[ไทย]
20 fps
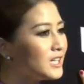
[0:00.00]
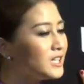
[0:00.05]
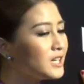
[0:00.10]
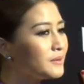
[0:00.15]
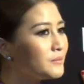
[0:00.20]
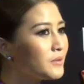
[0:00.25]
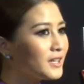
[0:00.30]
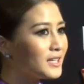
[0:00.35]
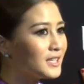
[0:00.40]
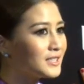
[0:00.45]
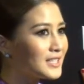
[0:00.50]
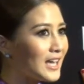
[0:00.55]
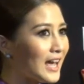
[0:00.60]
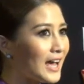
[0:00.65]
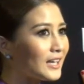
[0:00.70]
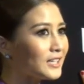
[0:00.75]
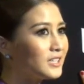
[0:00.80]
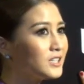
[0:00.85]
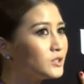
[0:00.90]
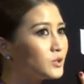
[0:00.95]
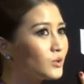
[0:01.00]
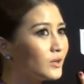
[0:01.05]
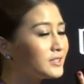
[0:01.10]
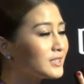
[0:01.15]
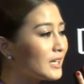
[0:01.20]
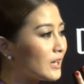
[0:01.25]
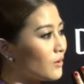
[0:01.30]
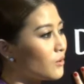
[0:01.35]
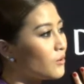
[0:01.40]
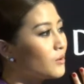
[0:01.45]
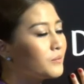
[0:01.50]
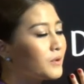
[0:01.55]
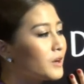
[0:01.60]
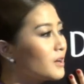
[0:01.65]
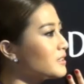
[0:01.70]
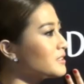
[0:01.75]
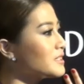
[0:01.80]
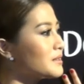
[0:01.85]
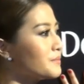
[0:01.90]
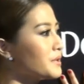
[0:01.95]
ถ้าเรื่องบริจาคเรื่องช่วยสังคม
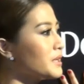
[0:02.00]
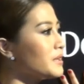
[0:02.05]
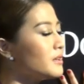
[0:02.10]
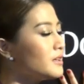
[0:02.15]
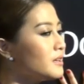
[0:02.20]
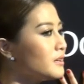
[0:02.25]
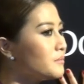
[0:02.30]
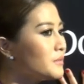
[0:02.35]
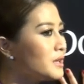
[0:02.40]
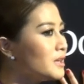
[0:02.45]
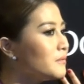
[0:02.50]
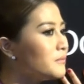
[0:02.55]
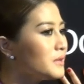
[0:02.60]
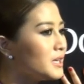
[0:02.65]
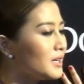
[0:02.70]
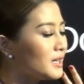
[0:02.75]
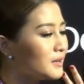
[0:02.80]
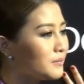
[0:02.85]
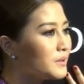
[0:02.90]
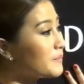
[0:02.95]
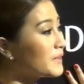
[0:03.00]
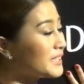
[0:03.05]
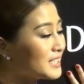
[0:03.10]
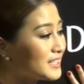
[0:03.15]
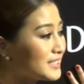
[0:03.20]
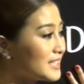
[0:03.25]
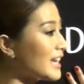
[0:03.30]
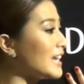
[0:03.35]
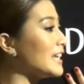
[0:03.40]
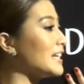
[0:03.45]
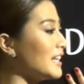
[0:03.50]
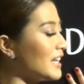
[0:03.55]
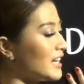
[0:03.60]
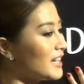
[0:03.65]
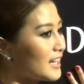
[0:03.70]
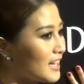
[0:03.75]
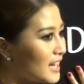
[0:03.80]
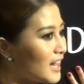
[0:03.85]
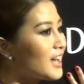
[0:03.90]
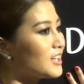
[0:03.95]
ก็จะไม่ไม่มีปฏิเสธอะ
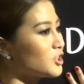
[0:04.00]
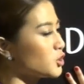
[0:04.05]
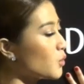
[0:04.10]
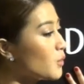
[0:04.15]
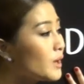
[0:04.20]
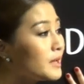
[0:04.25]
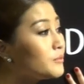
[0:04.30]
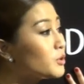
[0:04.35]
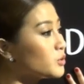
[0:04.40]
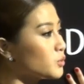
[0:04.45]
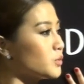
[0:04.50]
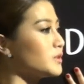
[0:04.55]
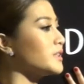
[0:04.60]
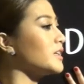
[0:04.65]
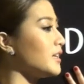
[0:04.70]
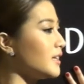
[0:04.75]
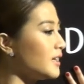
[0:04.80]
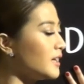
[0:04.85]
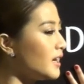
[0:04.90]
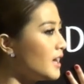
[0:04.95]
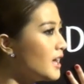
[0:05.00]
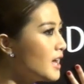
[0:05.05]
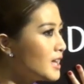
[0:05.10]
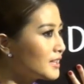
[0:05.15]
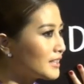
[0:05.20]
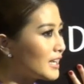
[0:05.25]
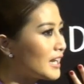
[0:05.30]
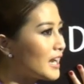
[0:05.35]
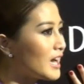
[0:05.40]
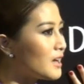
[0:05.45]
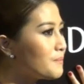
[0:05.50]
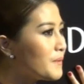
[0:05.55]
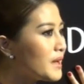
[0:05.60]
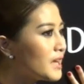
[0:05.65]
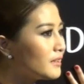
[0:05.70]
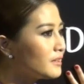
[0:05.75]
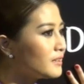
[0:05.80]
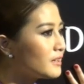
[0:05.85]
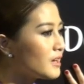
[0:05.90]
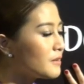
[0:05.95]
ไรเงี้ยค่ะช่วยหมดทุกที แต่ถ้า
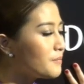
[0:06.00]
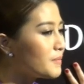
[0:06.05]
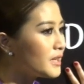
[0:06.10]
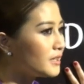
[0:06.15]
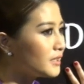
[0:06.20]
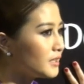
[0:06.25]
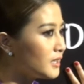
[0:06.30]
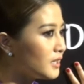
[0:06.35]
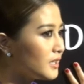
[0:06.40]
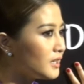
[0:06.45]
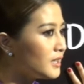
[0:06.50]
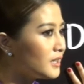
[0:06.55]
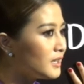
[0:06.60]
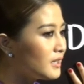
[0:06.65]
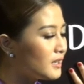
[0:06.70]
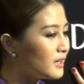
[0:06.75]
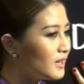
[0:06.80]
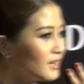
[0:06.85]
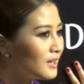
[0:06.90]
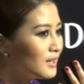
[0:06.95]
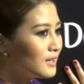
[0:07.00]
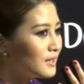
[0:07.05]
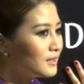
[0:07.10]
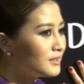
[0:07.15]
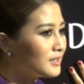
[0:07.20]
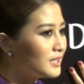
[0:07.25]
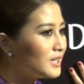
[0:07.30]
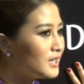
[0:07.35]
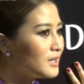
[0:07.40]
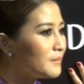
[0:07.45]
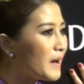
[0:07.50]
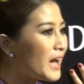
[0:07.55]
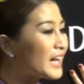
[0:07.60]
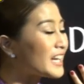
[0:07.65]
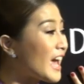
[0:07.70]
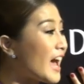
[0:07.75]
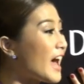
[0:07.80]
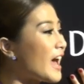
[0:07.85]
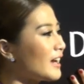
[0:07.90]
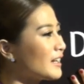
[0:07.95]
เป็นถ้าเป็นที่ที่
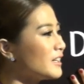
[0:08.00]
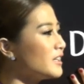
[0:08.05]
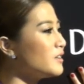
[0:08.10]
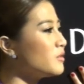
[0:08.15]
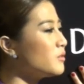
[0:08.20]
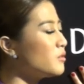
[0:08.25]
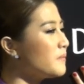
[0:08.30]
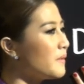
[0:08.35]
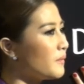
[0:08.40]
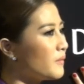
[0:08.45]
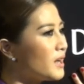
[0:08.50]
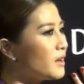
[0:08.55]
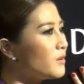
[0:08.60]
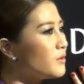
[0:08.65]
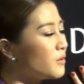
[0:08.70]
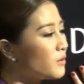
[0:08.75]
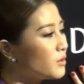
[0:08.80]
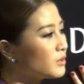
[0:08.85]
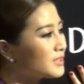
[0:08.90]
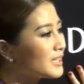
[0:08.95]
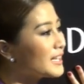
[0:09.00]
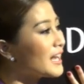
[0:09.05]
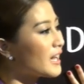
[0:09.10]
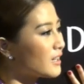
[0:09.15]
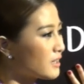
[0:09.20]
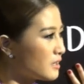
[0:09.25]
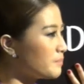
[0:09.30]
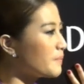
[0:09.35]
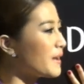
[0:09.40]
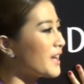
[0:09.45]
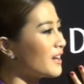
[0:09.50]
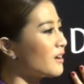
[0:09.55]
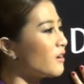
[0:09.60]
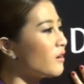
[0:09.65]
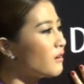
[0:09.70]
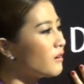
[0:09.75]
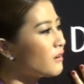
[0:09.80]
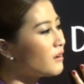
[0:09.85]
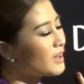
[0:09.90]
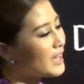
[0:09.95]
บางอย่างที่ดูแบบว่าโหโฆษณาเกินไป
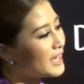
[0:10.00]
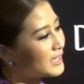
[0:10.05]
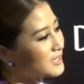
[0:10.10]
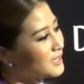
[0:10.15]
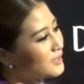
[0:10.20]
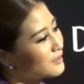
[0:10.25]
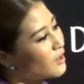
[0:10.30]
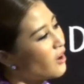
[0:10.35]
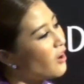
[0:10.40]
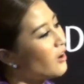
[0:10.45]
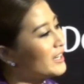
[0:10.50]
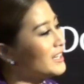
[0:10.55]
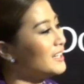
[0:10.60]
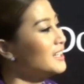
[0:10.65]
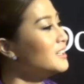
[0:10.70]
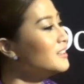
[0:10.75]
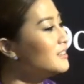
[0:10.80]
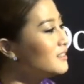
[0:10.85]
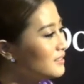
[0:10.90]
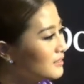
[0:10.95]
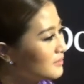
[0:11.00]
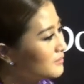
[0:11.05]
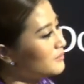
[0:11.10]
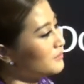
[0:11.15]
ก็อาจจะขอนิดนึง